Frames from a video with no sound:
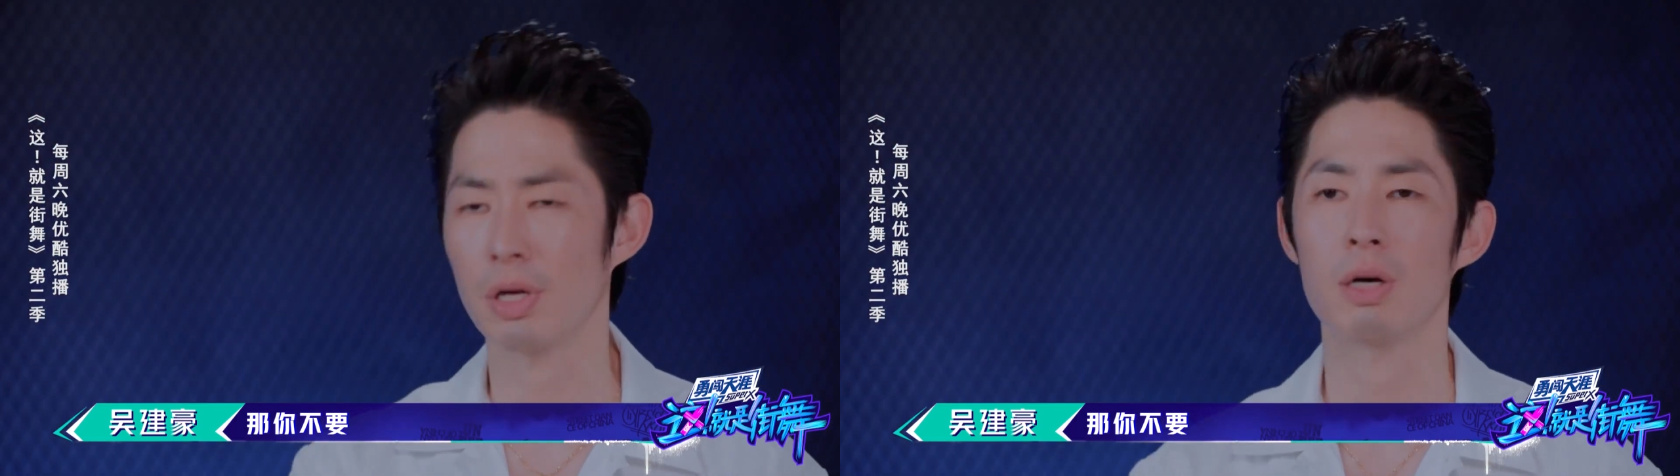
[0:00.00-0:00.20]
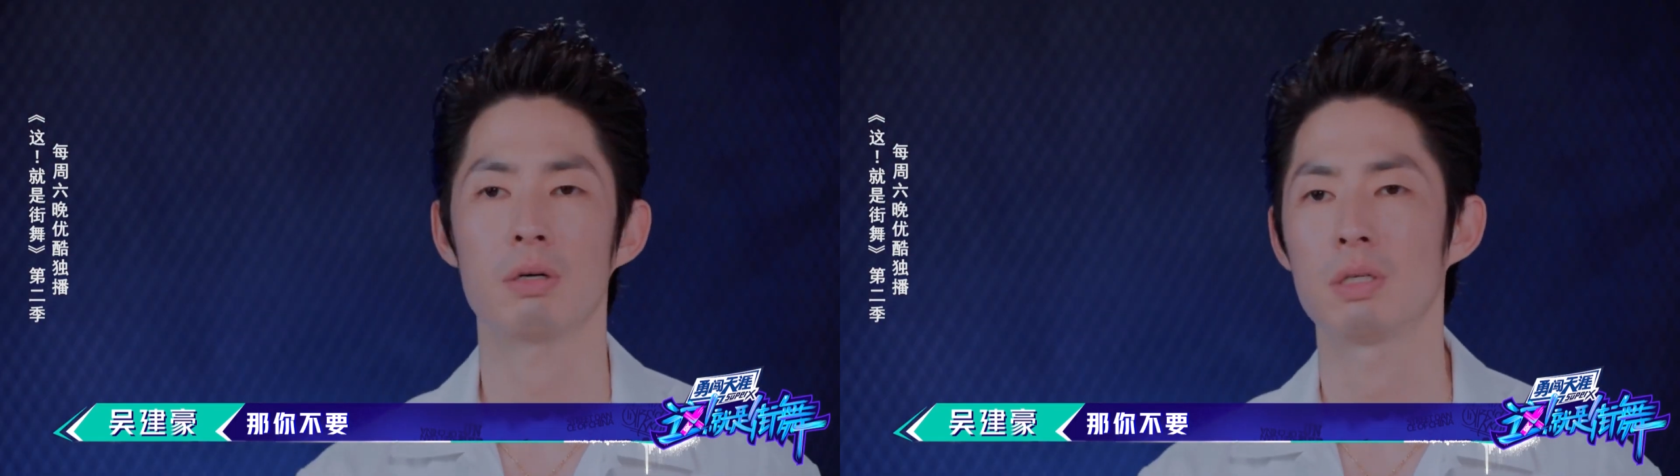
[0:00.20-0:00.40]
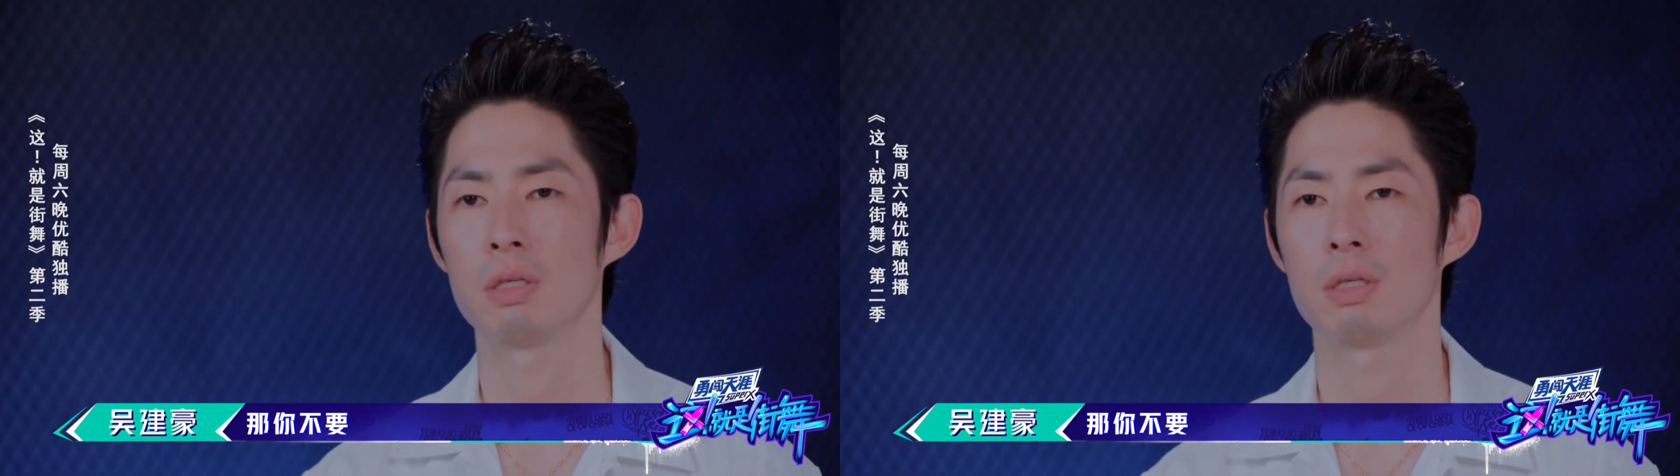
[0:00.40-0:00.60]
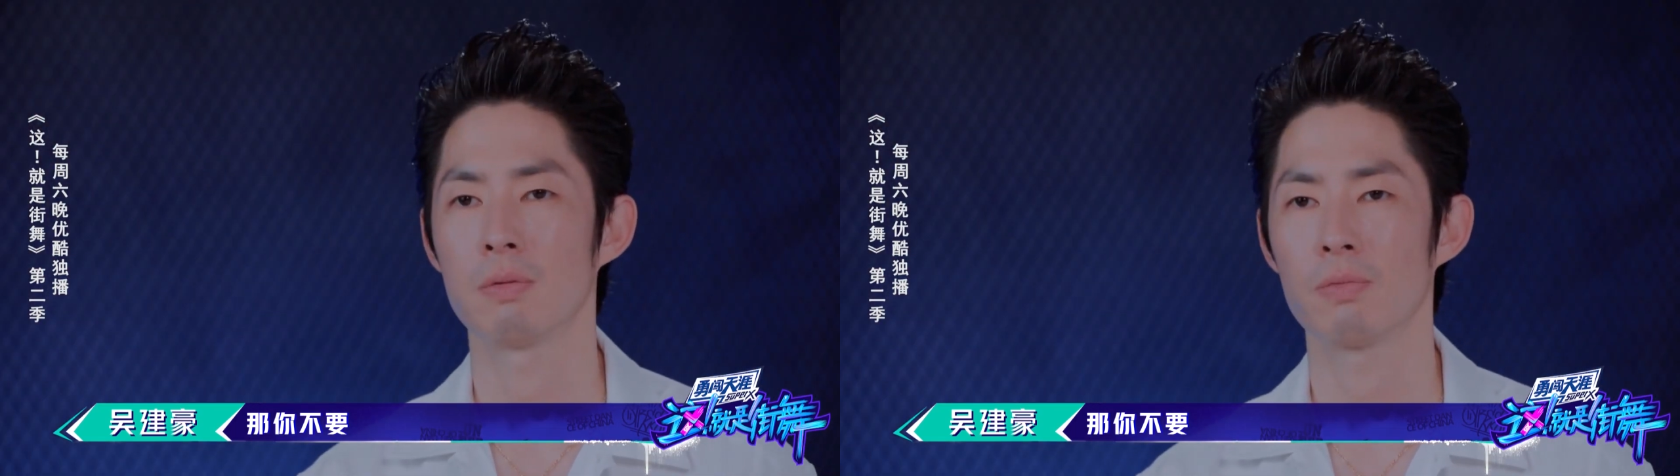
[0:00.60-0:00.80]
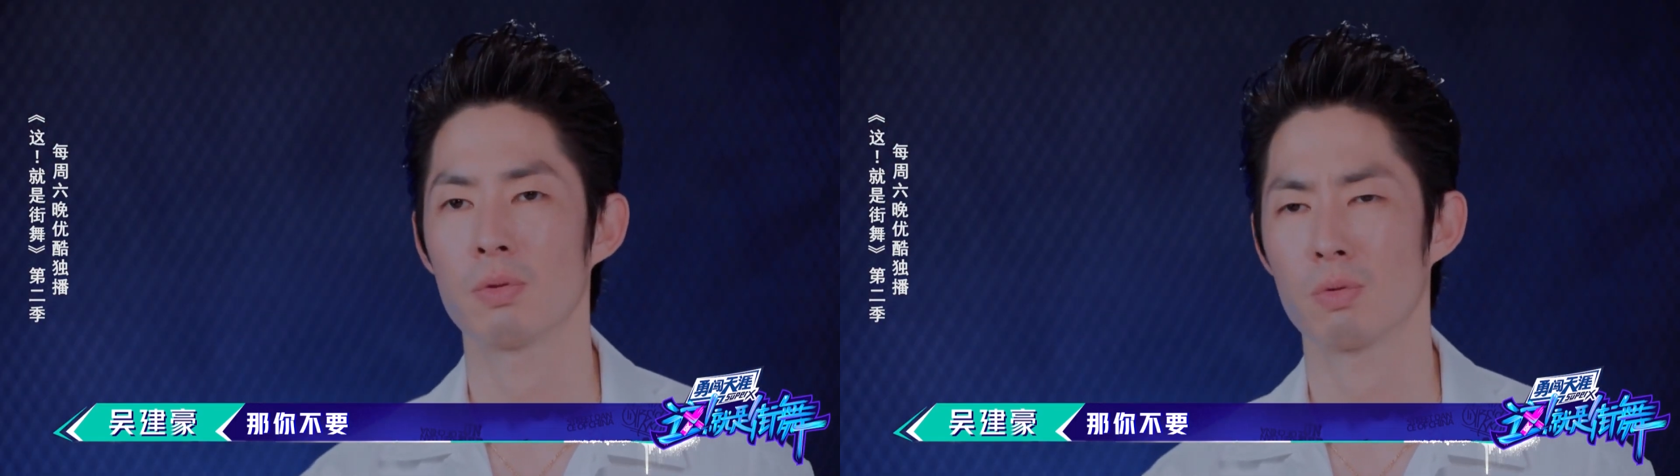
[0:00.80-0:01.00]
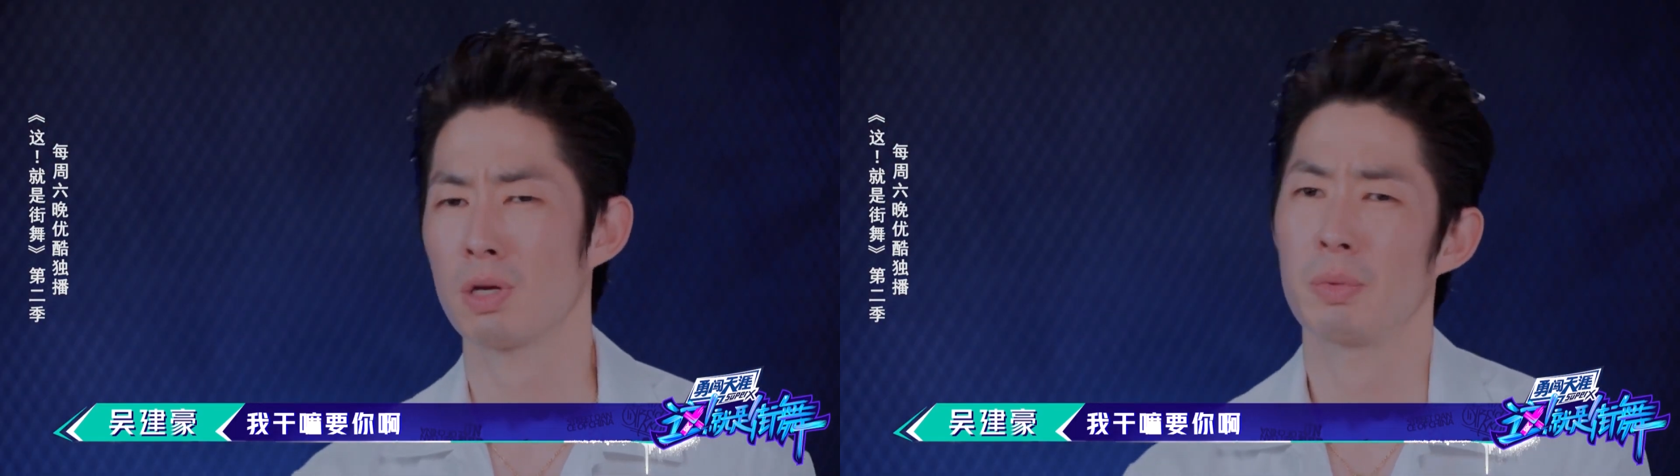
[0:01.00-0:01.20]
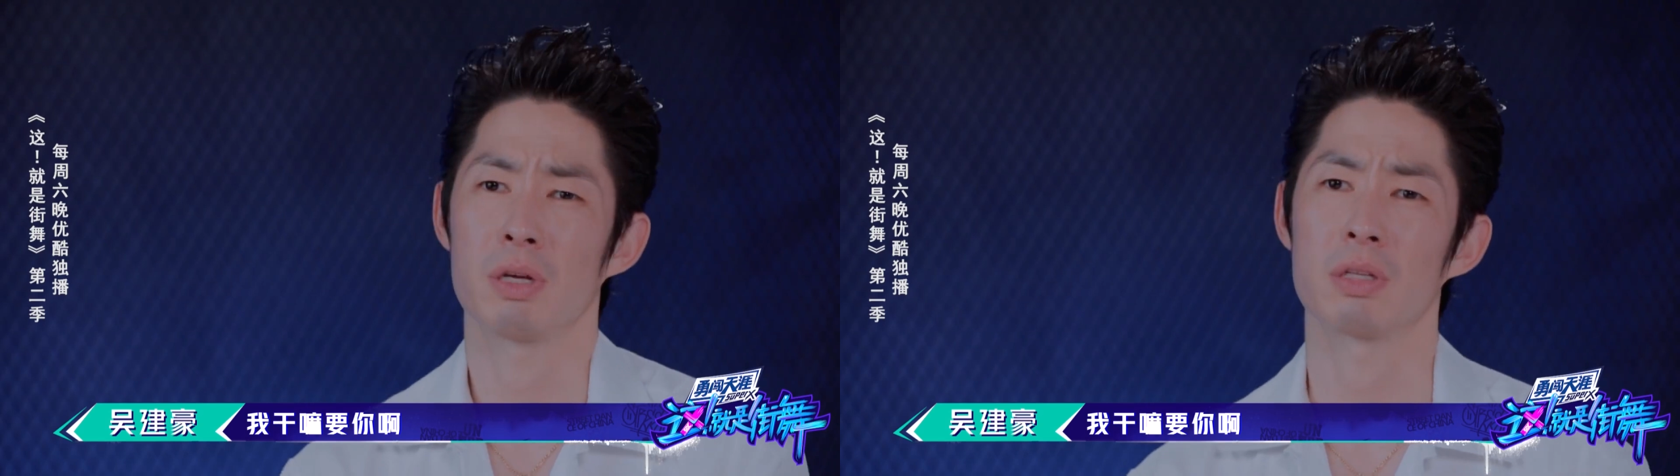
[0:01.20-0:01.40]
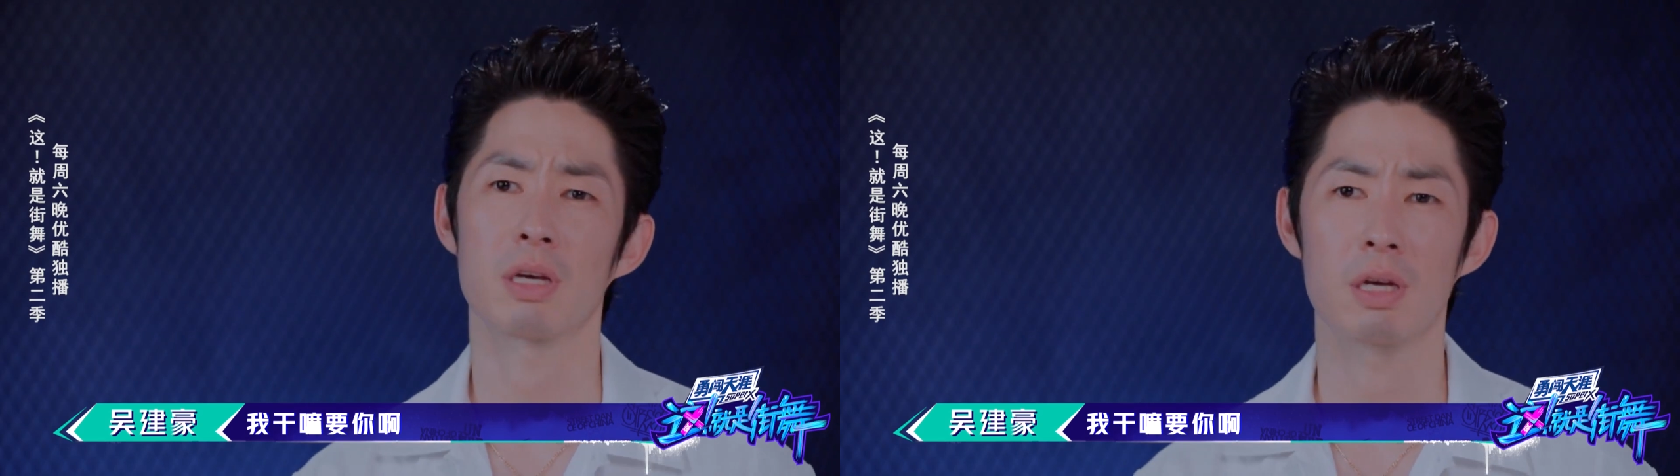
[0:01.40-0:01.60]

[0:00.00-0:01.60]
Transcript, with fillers: 要，干嘛要你？